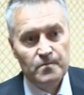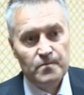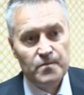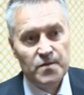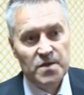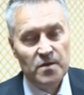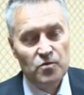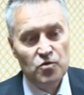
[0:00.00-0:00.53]

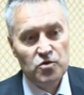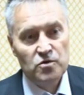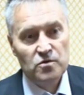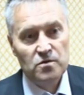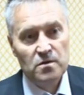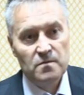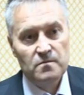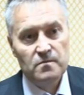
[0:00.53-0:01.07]
тому,
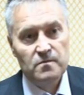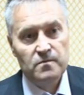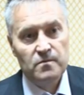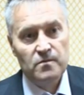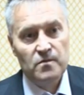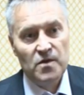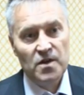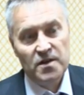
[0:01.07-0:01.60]
что
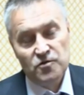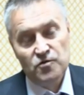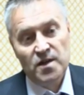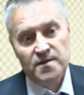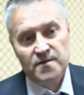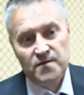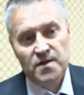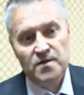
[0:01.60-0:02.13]

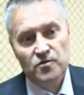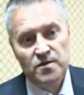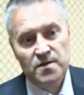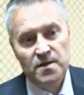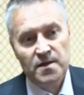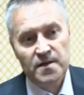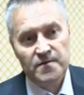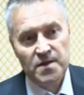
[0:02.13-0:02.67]
государство, с одной
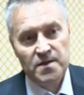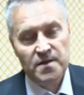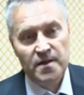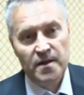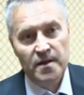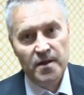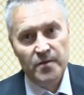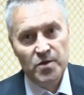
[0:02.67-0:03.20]
стороны, в
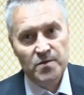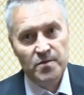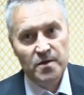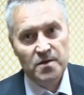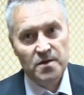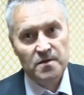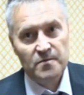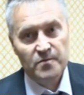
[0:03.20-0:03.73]
состоянии
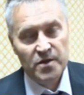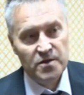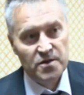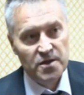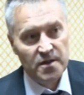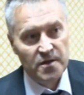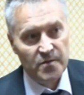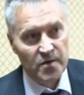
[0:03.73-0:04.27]
обеспечить
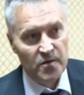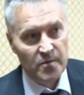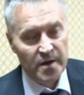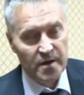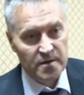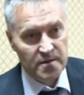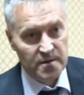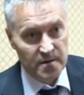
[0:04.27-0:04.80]
поддержание
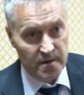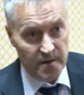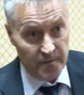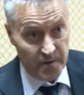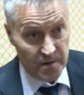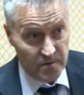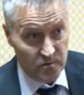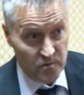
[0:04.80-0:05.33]
правопорядка,
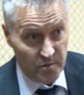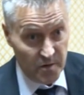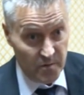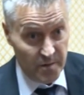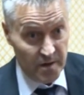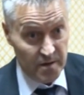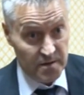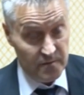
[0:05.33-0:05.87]
эффективного
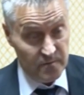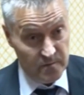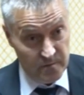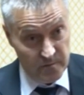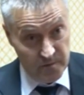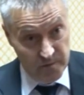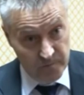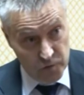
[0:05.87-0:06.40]
правопорядка,
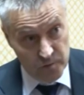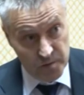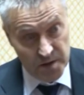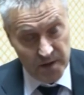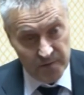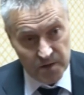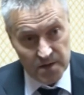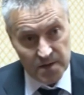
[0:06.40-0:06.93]
в том
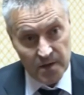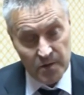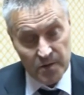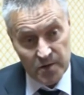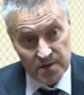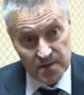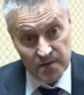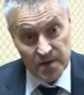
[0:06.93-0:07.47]
числе и в системе
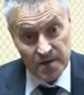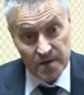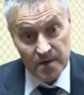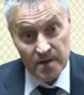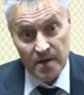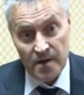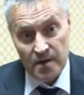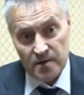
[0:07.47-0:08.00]
образования,
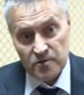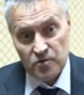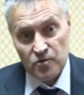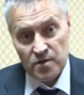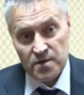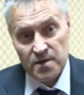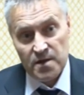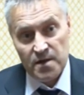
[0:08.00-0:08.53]
с
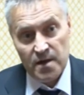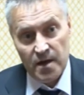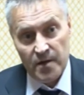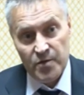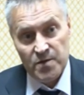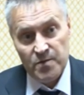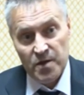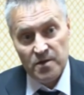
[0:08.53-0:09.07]
другой стороны,
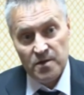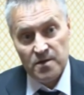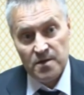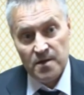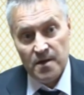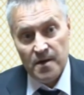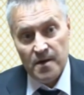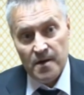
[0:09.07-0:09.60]
обеспечить
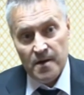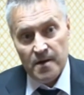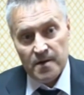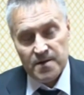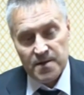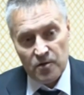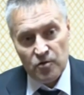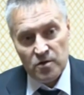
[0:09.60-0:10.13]

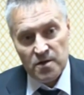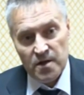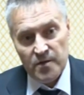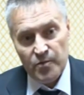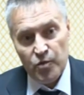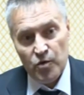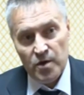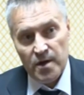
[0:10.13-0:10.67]
законное
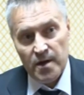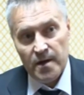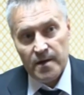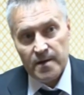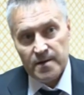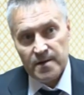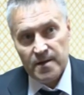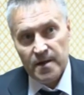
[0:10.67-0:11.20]
поле
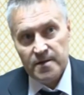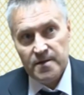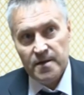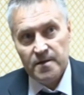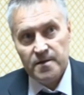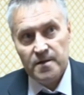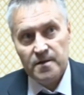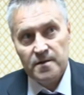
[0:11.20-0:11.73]
для
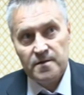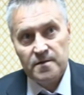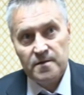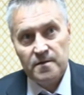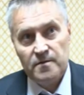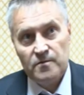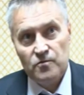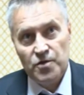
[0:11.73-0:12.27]

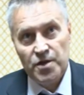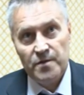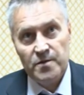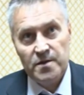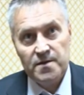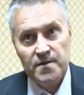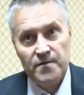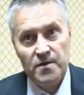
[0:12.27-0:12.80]
деятельности
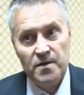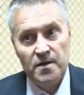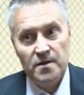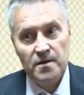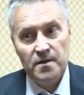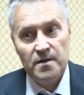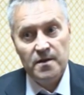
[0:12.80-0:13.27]
учебных заведений.